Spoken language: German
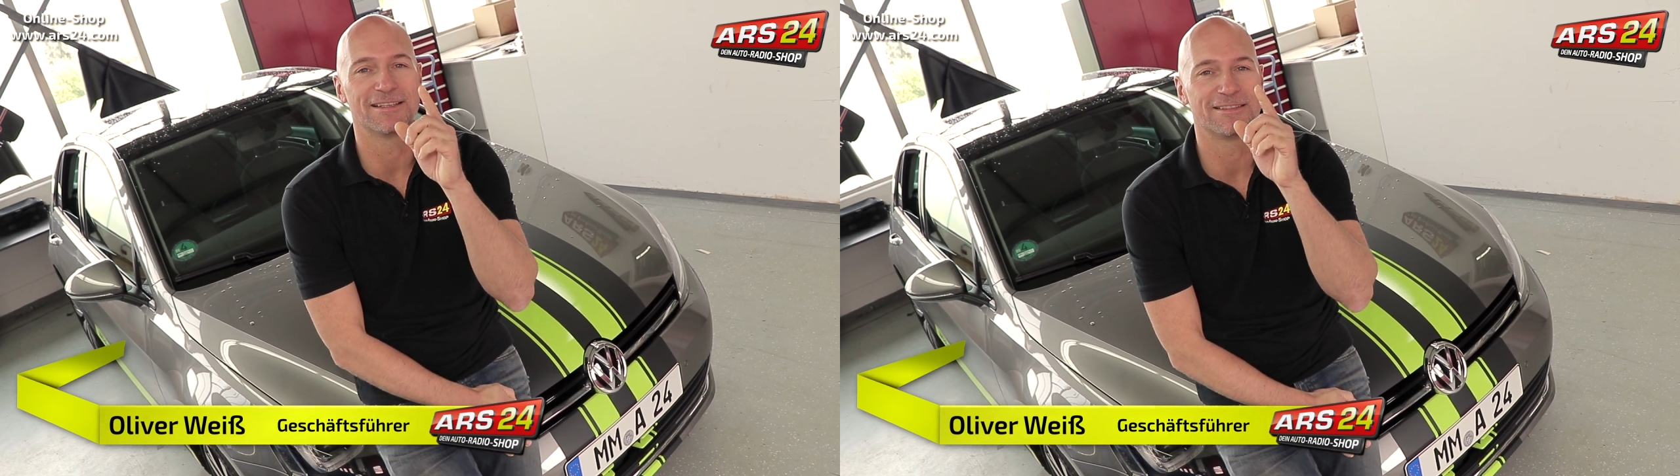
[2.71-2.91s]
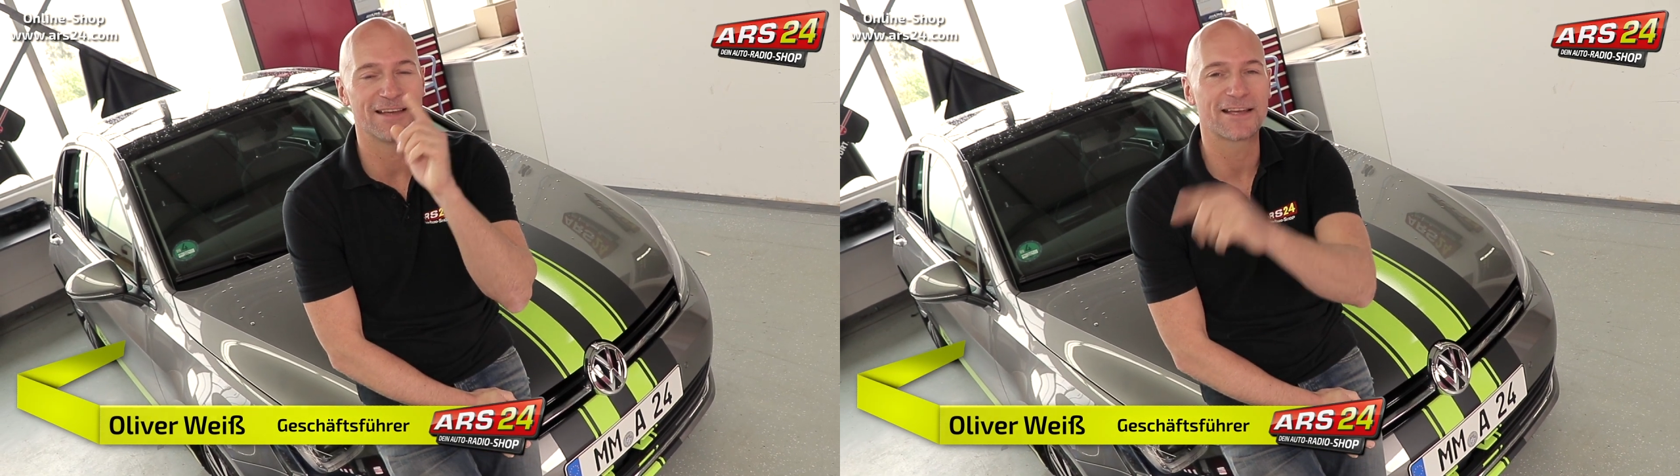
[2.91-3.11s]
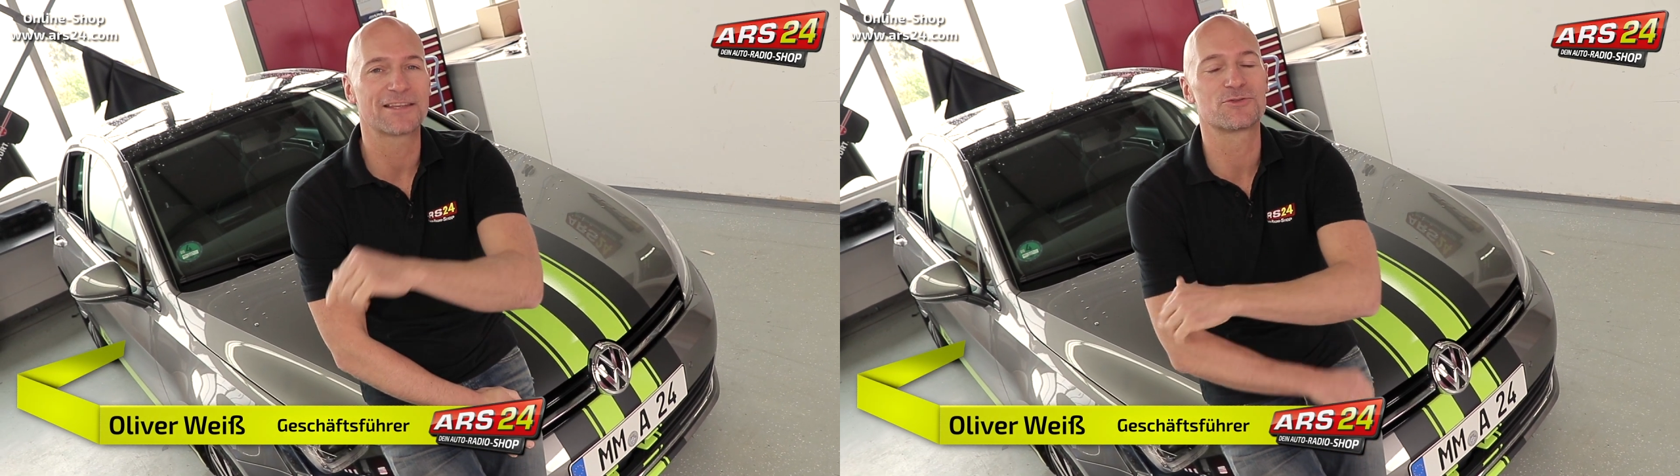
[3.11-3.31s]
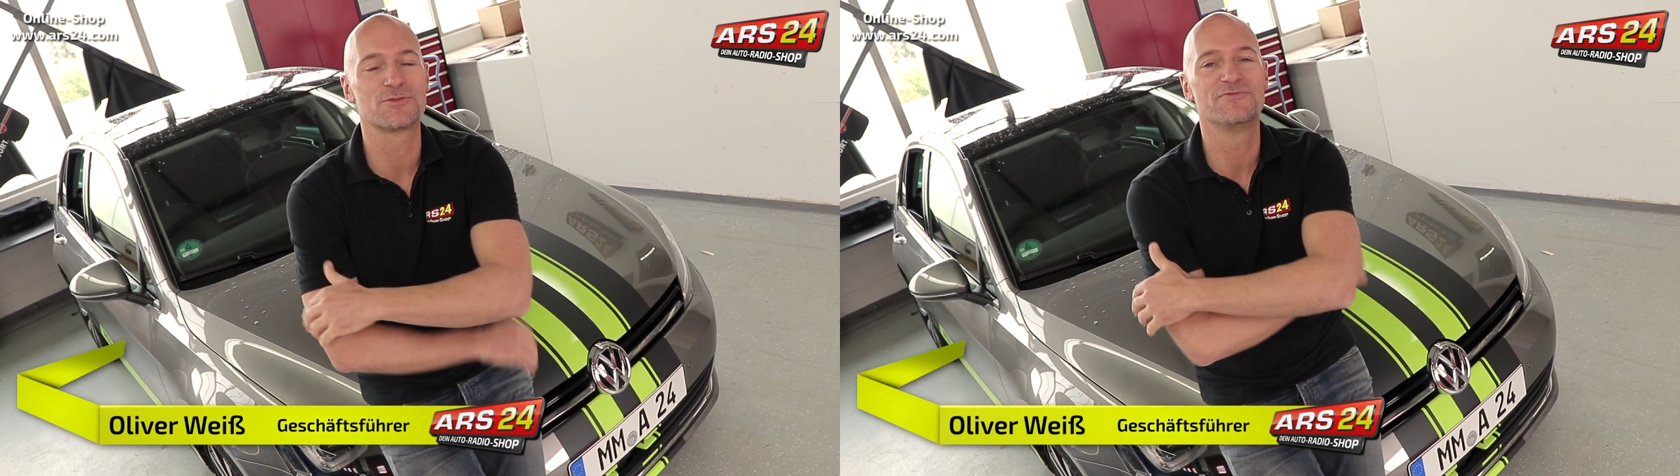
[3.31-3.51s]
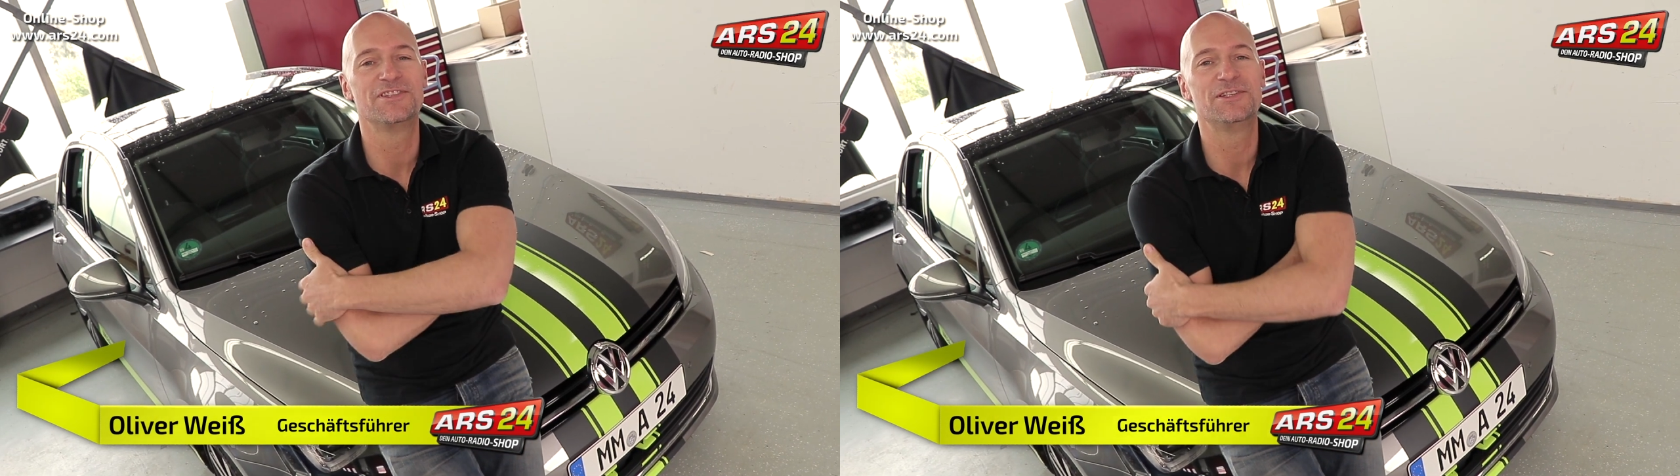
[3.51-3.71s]
ein
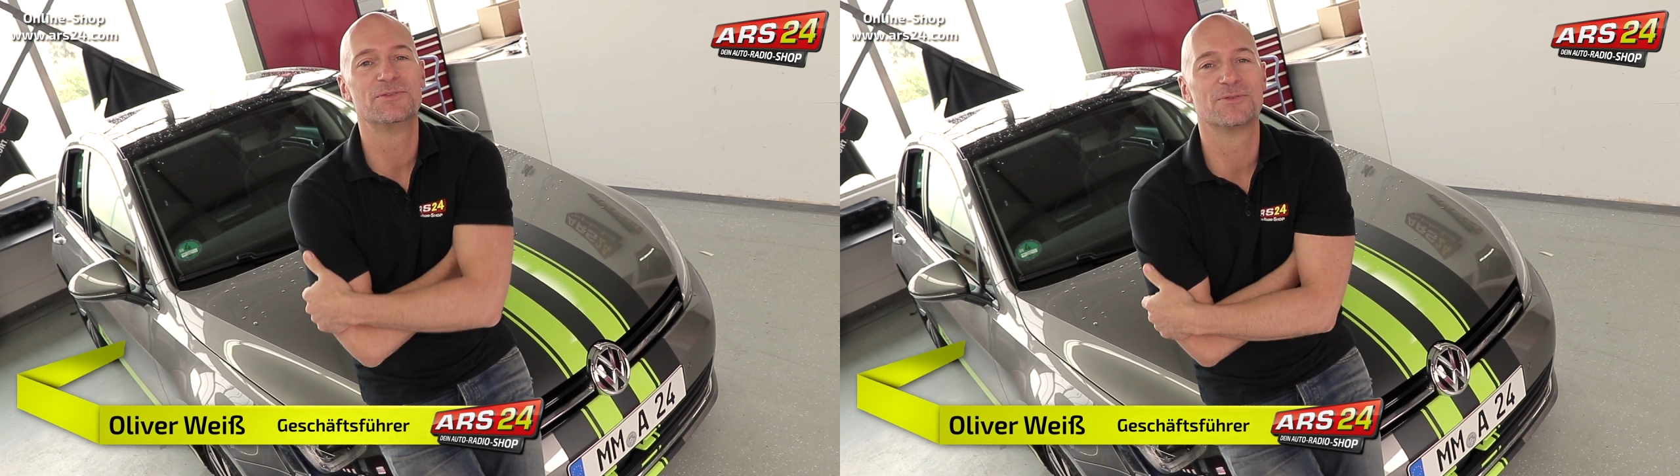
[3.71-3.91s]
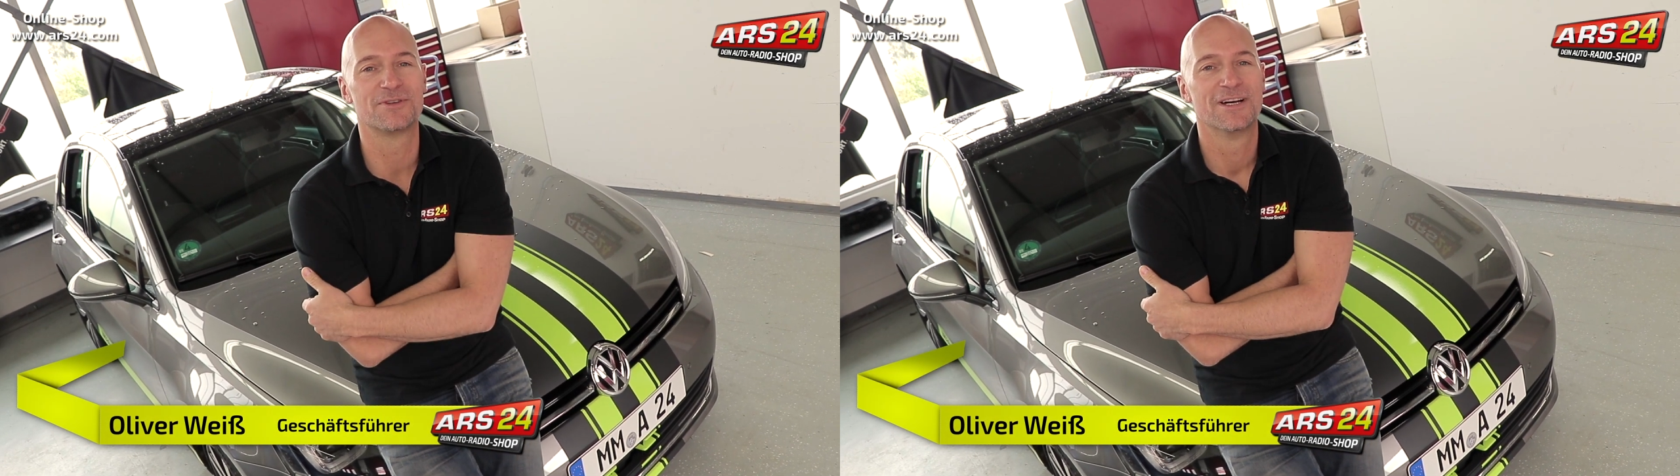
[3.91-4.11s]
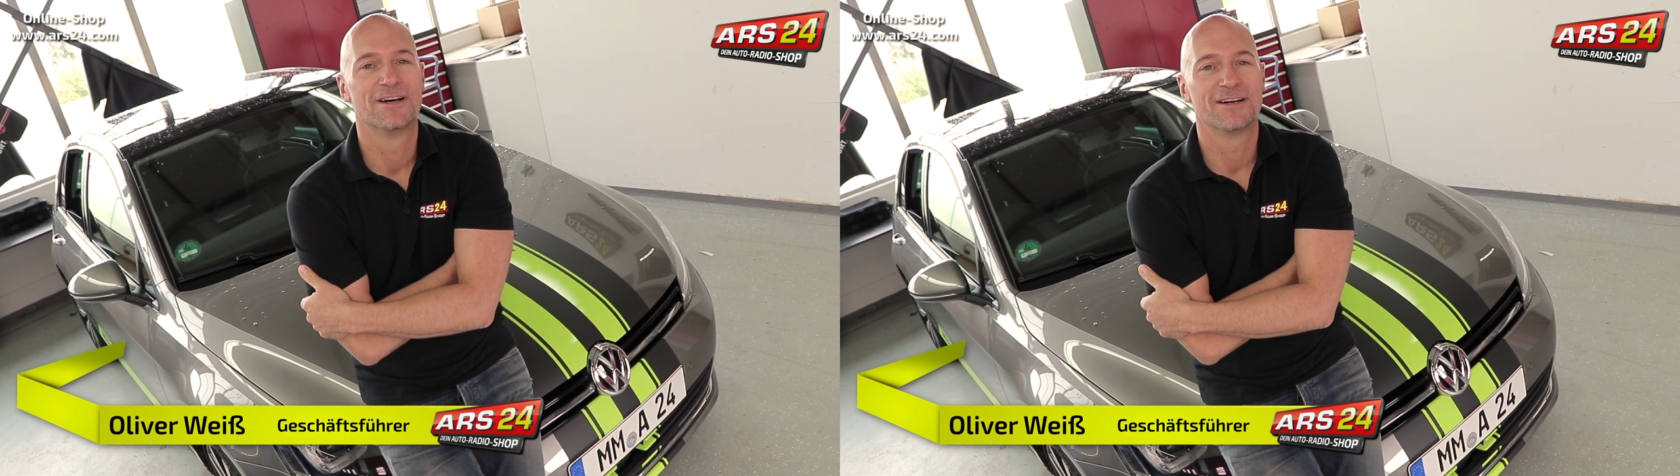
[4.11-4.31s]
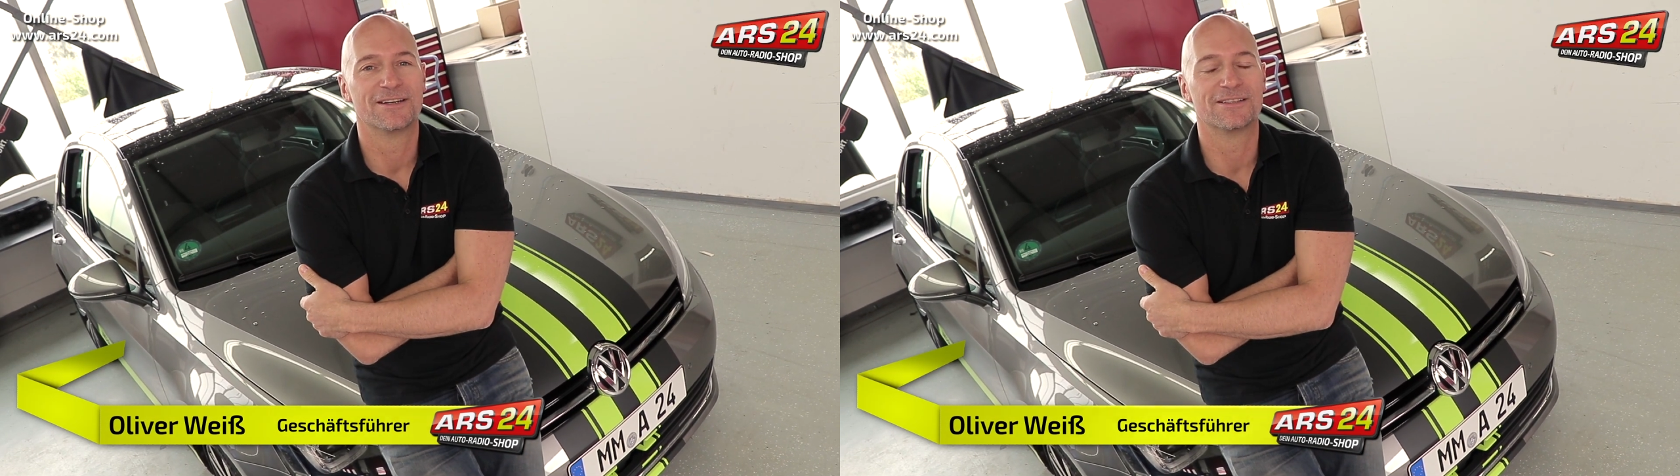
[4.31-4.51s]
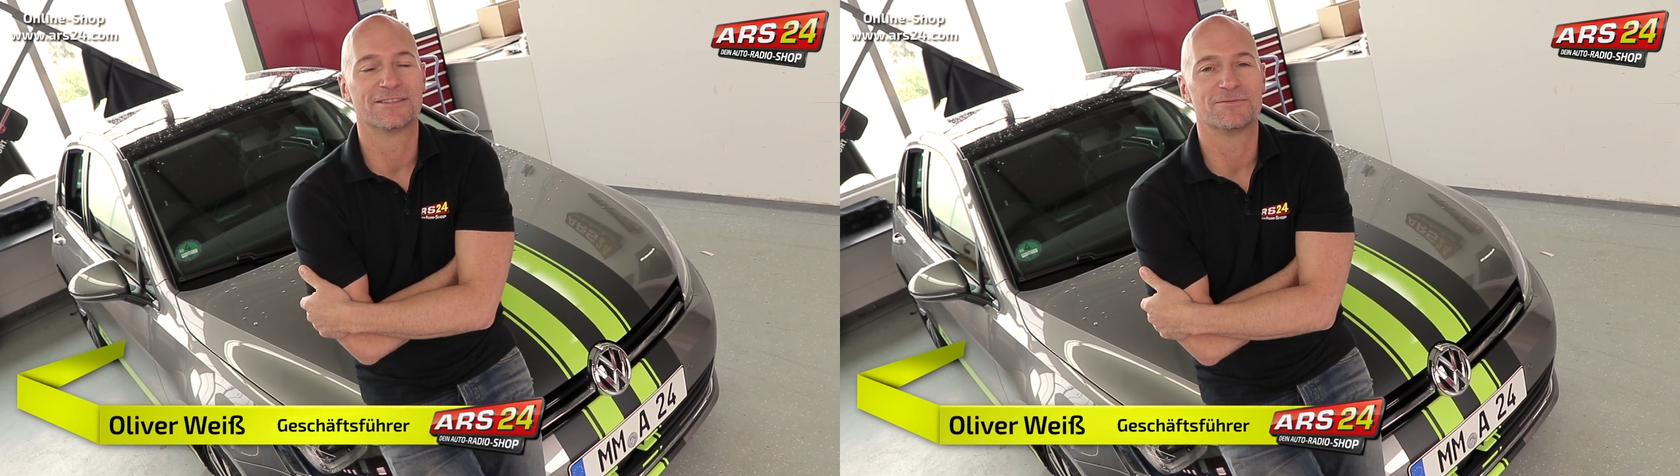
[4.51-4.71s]
Dankeschön-Video
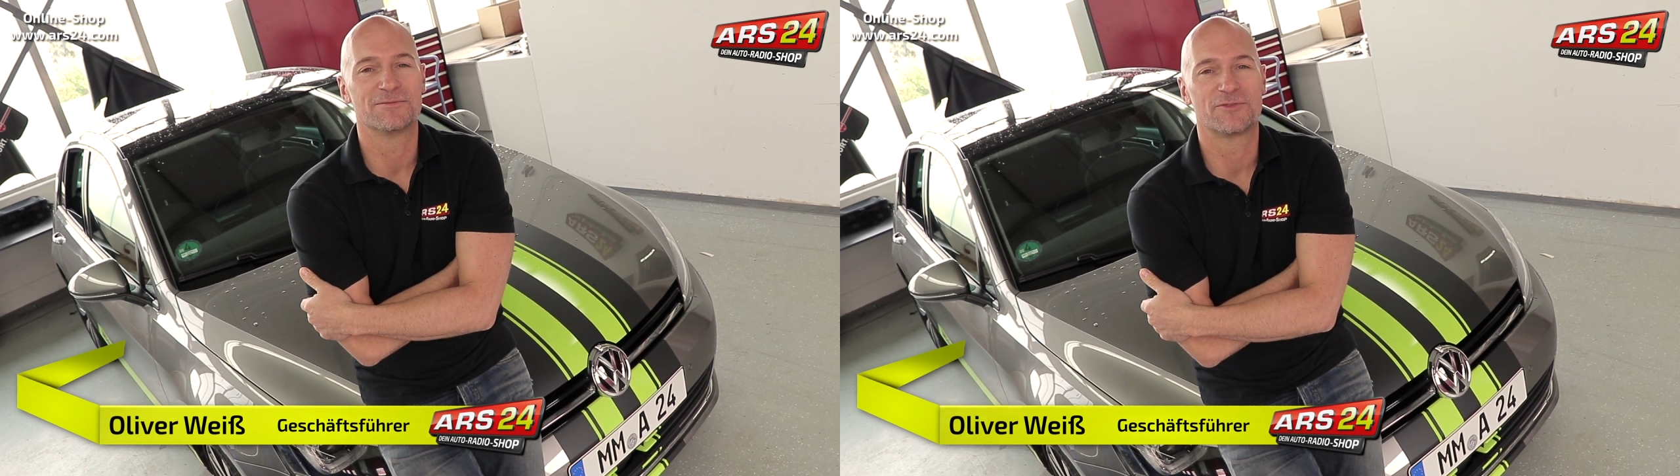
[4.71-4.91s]
äh,